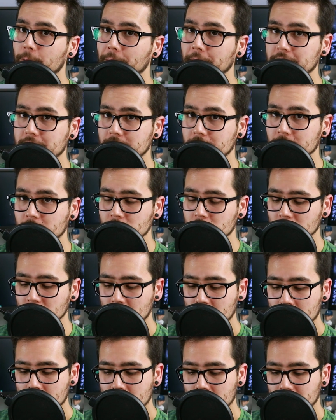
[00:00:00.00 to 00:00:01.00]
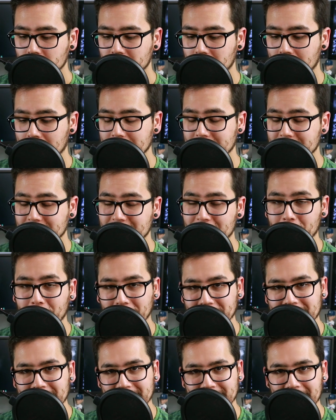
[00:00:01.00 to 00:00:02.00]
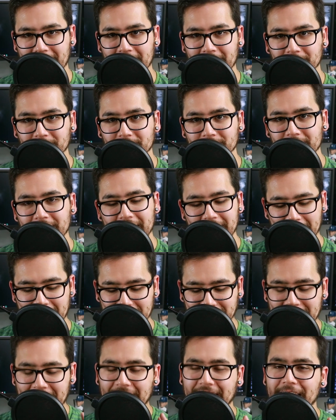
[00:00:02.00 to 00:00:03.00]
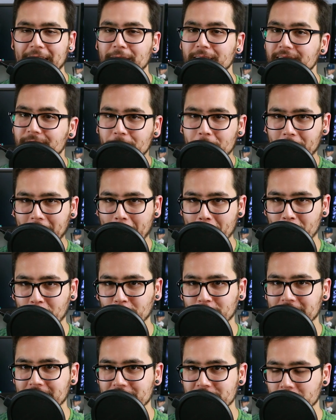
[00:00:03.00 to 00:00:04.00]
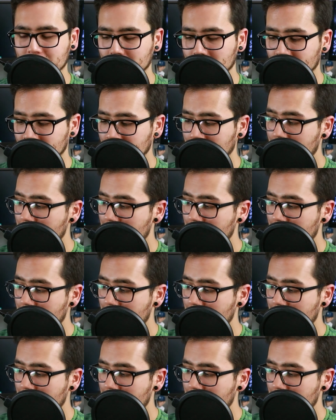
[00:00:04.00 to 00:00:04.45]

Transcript: se eu preciso, mas se precisar, ele está aqui para proteger.